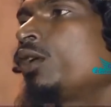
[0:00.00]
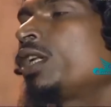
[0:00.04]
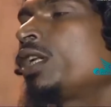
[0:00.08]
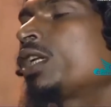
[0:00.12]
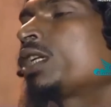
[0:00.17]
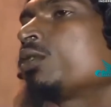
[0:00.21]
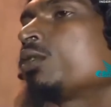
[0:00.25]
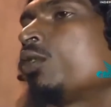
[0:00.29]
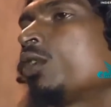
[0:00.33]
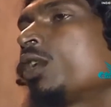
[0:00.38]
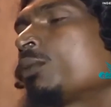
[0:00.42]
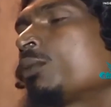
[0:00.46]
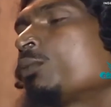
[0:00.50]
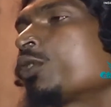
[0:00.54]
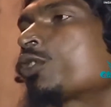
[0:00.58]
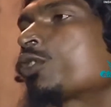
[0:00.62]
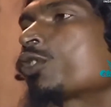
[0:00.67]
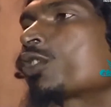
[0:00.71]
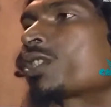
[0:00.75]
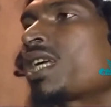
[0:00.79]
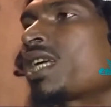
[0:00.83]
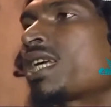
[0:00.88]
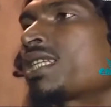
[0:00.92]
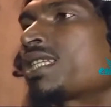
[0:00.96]
অনেকে অনেক
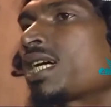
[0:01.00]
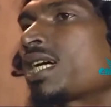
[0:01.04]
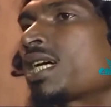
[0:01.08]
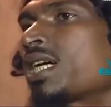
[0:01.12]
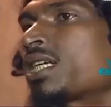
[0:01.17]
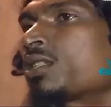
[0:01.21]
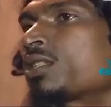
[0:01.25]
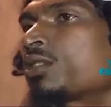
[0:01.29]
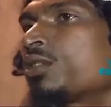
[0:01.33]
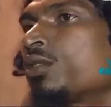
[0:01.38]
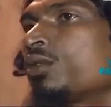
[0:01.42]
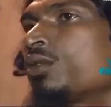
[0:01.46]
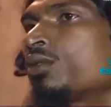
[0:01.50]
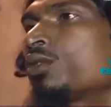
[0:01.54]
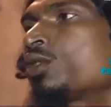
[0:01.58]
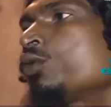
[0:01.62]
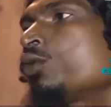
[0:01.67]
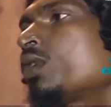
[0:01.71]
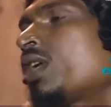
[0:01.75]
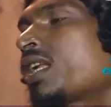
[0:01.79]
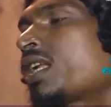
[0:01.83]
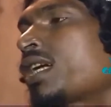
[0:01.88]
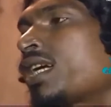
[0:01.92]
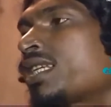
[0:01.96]
বছর সাজা খাটতো তো
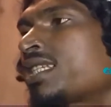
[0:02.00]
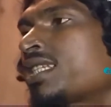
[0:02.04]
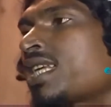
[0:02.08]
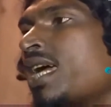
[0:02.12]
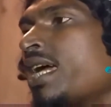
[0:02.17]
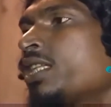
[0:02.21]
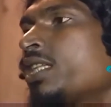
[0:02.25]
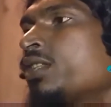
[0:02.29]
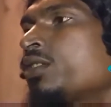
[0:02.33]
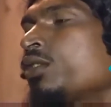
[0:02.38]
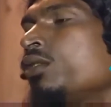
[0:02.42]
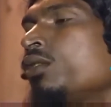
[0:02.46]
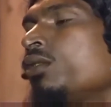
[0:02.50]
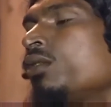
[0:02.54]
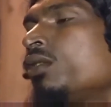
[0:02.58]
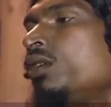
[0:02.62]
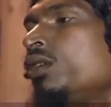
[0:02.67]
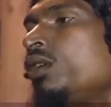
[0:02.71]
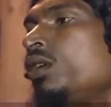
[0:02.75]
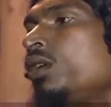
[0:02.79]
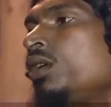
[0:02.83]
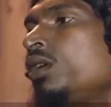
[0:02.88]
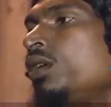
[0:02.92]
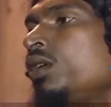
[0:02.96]
ওনার কাছে আইতো
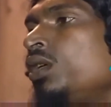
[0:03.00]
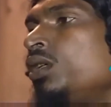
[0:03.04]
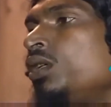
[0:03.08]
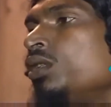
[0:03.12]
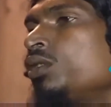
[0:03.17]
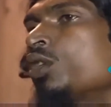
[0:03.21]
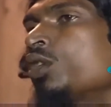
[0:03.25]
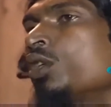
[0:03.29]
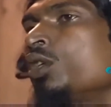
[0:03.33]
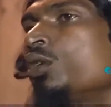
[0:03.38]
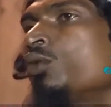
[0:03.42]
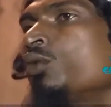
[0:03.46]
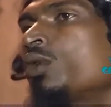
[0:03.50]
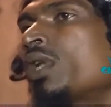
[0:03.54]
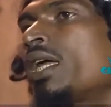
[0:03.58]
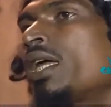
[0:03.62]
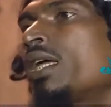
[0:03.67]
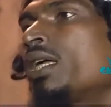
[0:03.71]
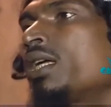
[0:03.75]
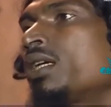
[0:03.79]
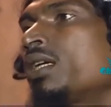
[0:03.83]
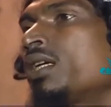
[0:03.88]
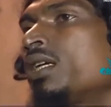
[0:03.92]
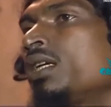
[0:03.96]
তো
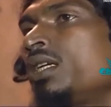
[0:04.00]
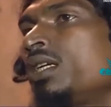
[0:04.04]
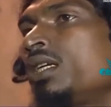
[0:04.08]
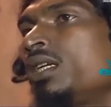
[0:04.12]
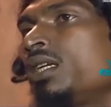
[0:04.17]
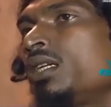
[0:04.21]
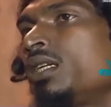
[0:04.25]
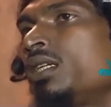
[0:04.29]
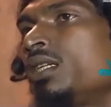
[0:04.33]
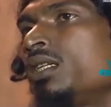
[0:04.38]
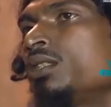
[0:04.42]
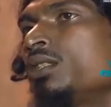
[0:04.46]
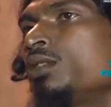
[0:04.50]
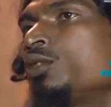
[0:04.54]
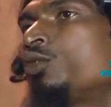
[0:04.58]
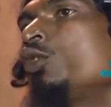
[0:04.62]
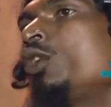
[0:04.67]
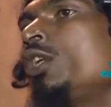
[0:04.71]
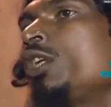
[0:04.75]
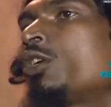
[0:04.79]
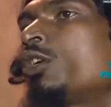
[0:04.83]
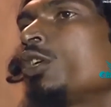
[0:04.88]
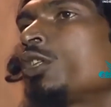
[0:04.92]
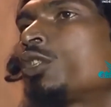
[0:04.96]
ওনায়
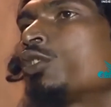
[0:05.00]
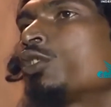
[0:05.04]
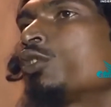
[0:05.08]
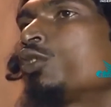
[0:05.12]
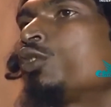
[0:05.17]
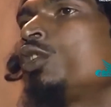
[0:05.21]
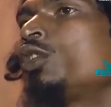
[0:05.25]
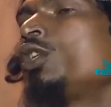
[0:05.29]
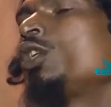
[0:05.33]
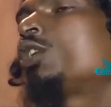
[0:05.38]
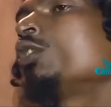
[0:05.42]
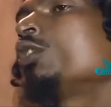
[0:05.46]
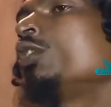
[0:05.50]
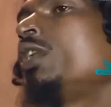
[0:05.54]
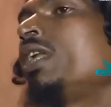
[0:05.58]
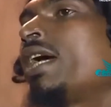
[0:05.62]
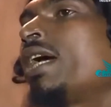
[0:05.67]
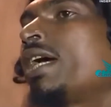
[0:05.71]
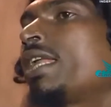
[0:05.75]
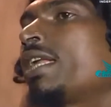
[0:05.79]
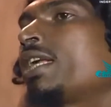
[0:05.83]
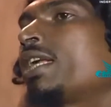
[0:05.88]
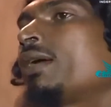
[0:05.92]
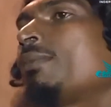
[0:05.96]
দূরি কইতো দূরি কইলে
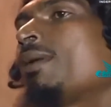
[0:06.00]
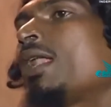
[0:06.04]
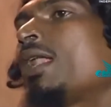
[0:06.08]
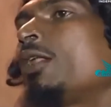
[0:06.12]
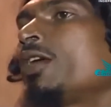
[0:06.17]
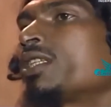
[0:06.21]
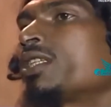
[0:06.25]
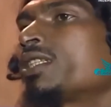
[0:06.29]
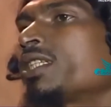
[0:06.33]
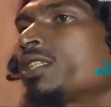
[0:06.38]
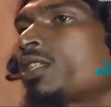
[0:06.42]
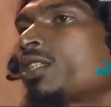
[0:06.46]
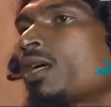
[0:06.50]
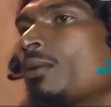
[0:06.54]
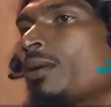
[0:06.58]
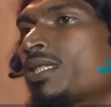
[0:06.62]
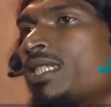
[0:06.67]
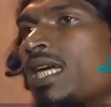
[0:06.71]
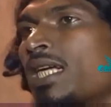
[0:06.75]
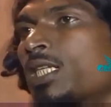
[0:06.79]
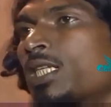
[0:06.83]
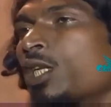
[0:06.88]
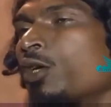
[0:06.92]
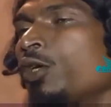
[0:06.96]
হারে হ্যাঁ এটা ভালো হয়ে যাইতো
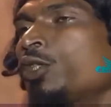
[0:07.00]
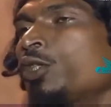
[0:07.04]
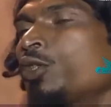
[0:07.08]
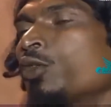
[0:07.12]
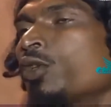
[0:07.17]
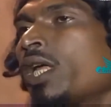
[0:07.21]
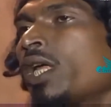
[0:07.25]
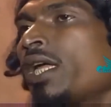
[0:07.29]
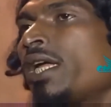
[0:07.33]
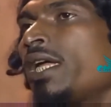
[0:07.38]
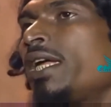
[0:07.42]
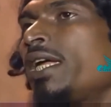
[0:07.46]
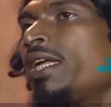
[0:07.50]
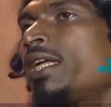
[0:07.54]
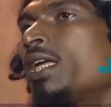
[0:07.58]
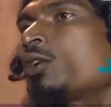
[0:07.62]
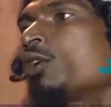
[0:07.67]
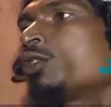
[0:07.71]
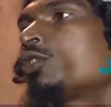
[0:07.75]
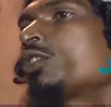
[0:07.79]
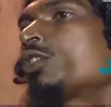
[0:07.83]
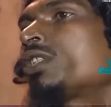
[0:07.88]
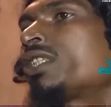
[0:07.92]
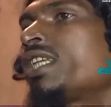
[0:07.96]
আবার যারটা হইতো না এটা
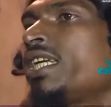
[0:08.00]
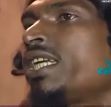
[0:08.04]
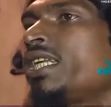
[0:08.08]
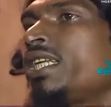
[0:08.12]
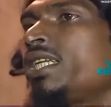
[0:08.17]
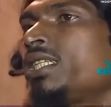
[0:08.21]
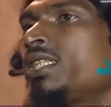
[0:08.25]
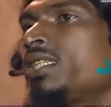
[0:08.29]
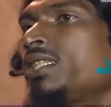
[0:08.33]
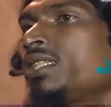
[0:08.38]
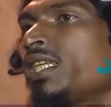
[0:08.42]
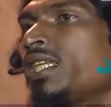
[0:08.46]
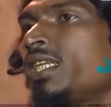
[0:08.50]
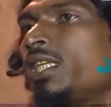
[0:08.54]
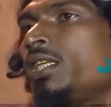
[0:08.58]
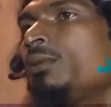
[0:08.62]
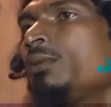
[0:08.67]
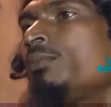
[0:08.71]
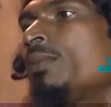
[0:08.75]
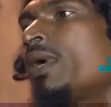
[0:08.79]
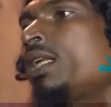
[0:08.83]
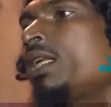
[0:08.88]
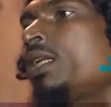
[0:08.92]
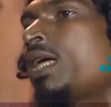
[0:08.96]
কইতো তেরি তেরি
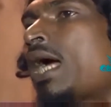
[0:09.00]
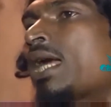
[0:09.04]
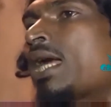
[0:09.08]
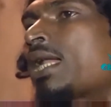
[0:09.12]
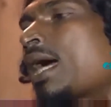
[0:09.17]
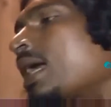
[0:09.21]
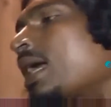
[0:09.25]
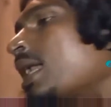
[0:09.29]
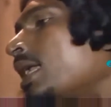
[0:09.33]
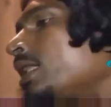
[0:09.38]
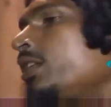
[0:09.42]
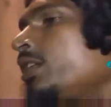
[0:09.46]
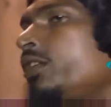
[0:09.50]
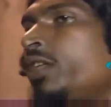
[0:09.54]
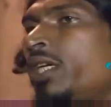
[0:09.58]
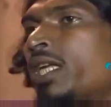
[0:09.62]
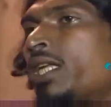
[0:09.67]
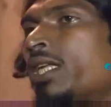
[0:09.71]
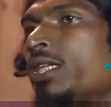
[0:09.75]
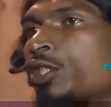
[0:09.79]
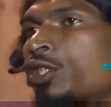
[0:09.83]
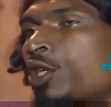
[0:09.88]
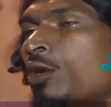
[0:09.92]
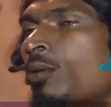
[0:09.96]
মানে আর হারা দিনে
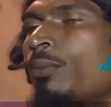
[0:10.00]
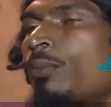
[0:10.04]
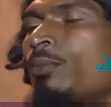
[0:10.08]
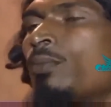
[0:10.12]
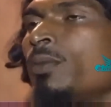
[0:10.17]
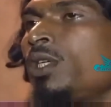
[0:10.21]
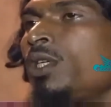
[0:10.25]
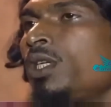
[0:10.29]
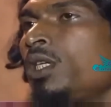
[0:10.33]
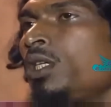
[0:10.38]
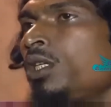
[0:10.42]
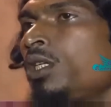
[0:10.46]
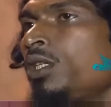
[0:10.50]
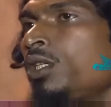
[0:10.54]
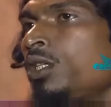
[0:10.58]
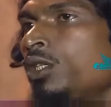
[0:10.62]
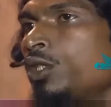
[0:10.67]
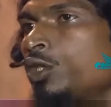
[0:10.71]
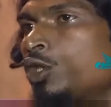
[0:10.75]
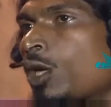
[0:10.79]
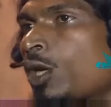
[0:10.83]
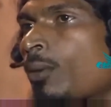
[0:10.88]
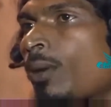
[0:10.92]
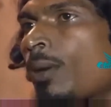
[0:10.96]
হারে হ্যাঁ সব
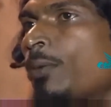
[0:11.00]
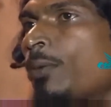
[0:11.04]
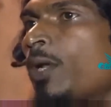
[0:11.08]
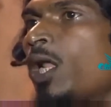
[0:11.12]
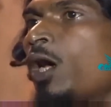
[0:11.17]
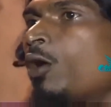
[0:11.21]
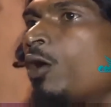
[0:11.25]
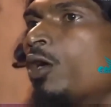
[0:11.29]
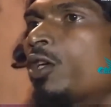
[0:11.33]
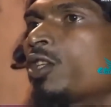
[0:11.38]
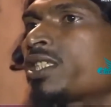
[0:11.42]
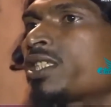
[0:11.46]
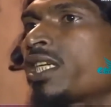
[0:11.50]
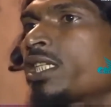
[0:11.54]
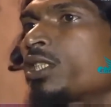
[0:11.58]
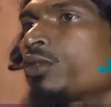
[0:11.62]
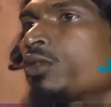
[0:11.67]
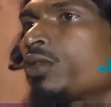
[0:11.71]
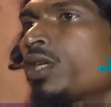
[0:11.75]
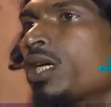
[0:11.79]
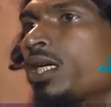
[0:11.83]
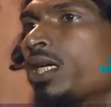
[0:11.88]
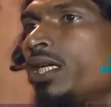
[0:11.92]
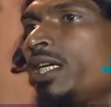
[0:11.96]
জবাব লাওয়ানো
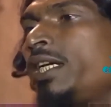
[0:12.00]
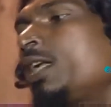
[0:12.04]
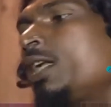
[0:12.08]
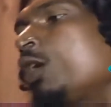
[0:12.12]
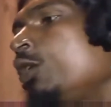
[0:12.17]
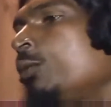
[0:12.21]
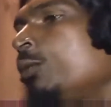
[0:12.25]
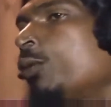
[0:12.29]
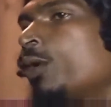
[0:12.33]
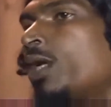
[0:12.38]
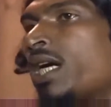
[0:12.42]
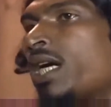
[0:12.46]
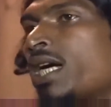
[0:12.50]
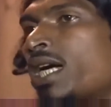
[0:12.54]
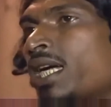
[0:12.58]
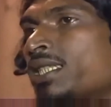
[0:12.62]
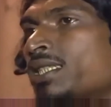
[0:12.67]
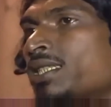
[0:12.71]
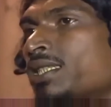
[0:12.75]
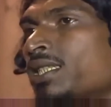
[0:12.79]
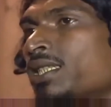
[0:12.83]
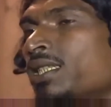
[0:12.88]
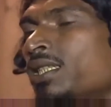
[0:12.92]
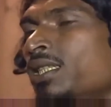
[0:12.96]
যাইতো না এটা হইব না
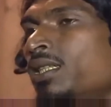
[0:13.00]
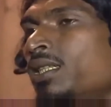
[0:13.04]
কাজ